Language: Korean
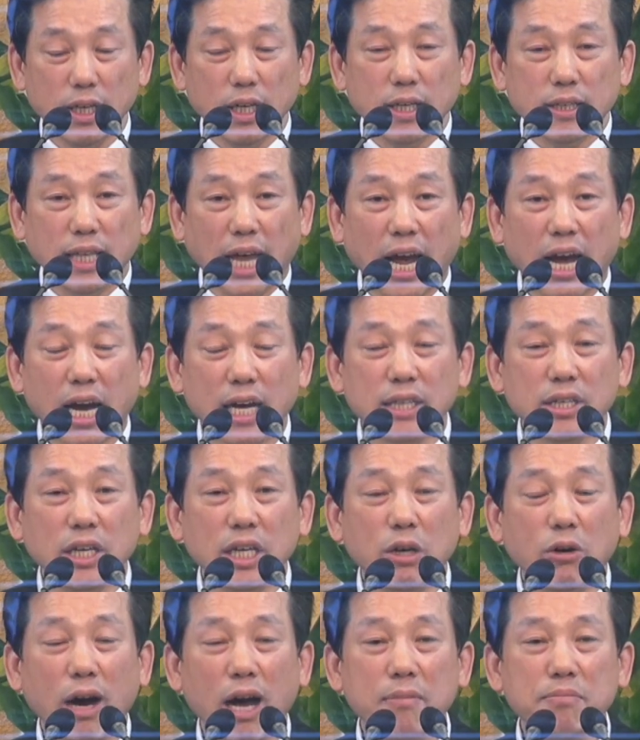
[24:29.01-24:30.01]
내가
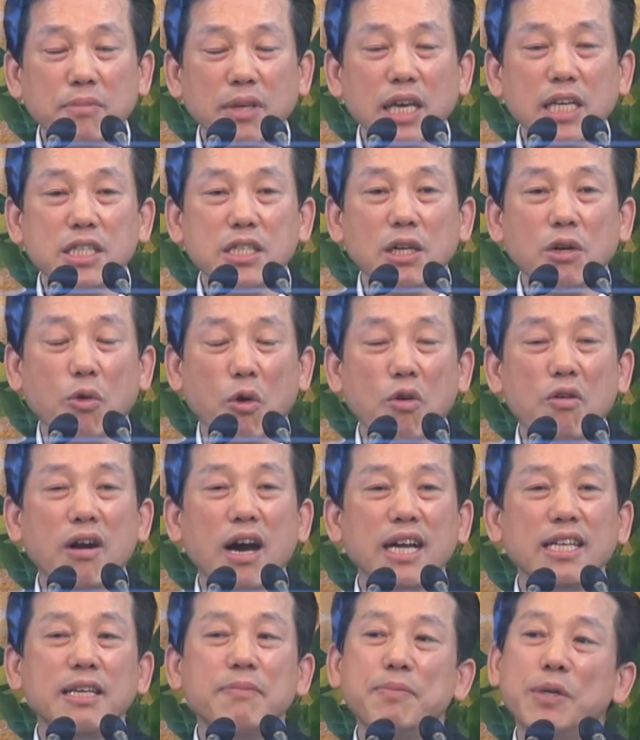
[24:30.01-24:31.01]
너희와 함께 있을
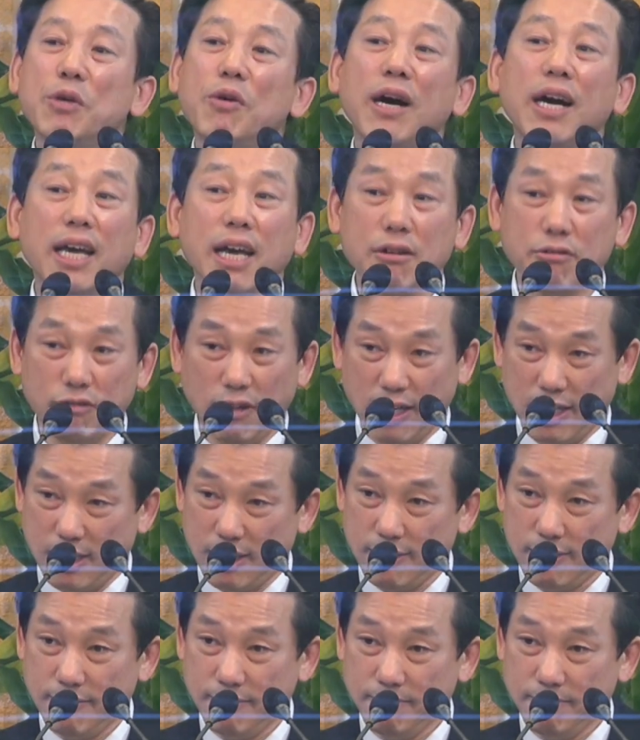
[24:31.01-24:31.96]
공간이 필요하겠구나.